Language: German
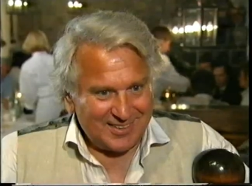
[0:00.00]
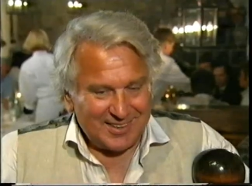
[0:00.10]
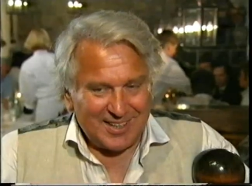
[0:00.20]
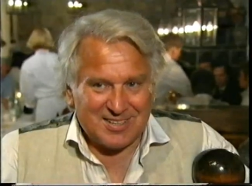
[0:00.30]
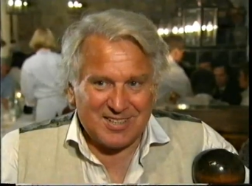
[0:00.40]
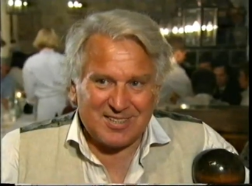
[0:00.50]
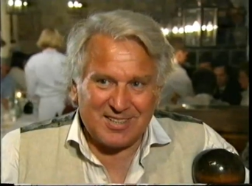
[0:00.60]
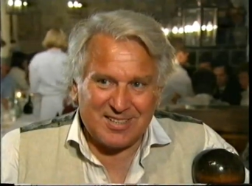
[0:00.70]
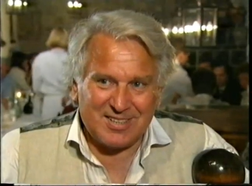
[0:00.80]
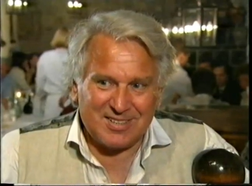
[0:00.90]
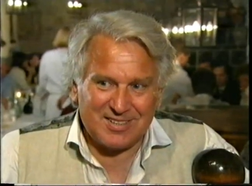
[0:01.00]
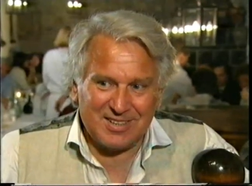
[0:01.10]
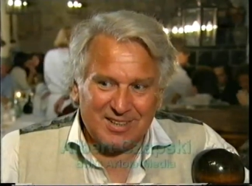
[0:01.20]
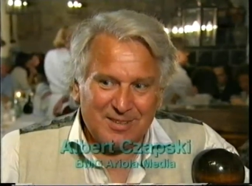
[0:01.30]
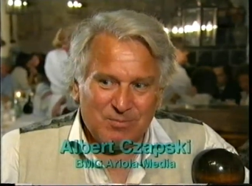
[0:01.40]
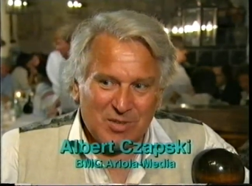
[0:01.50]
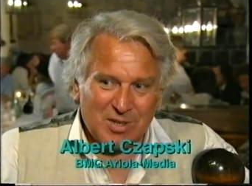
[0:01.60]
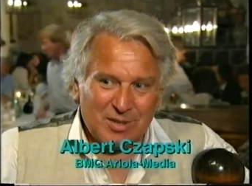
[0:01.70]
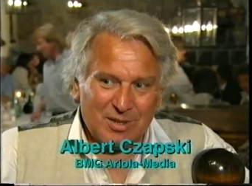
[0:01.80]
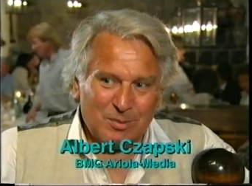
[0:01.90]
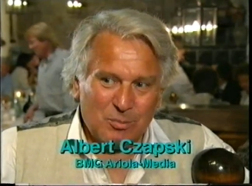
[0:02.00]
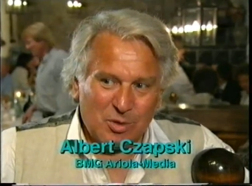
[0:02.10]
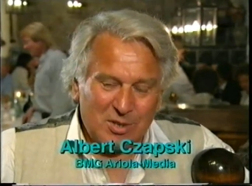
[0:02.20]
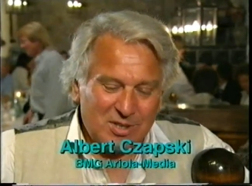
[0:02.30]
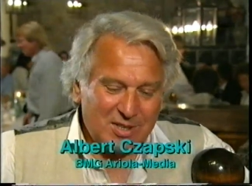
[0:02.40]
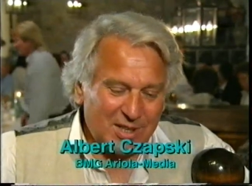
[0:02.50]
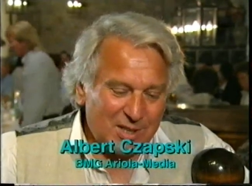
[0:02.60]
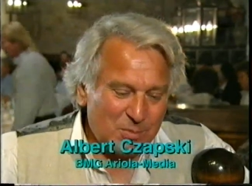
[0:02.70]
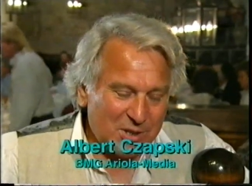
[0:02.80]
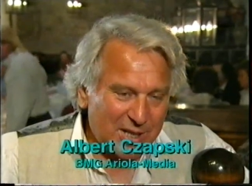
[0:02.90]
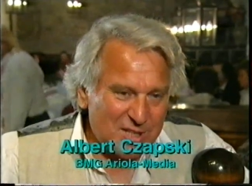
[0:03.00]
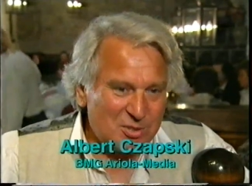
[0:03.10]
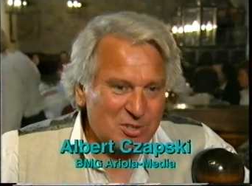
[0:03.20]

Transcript: Es ist, es ist die äh, Möglichkeit, Begeisterung